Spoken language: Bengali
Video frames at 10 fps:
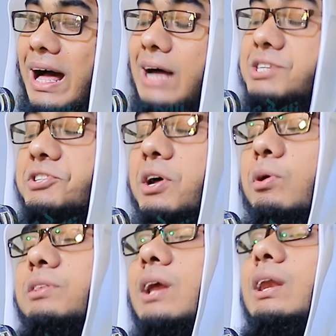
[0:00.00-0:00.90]
আচ্ছা
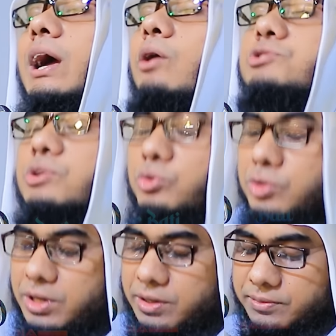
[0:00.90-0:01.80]
তাওরাতটা লেখা হয়েছে কোন
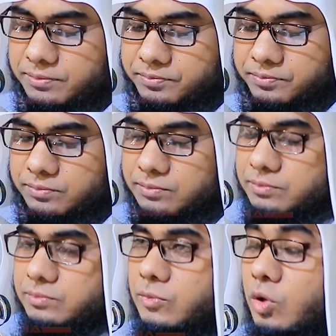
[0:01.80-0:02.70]
দিন
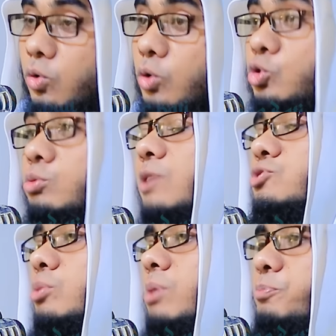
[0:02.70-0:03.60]
তোমার
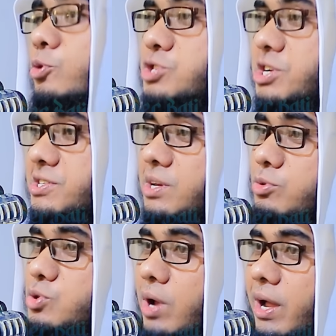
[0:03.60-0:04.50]
জন্মের পঞ্চাশ হাজার
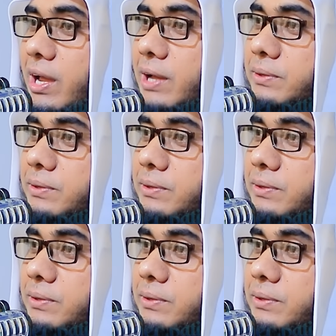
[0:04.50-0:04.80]
বছর আগে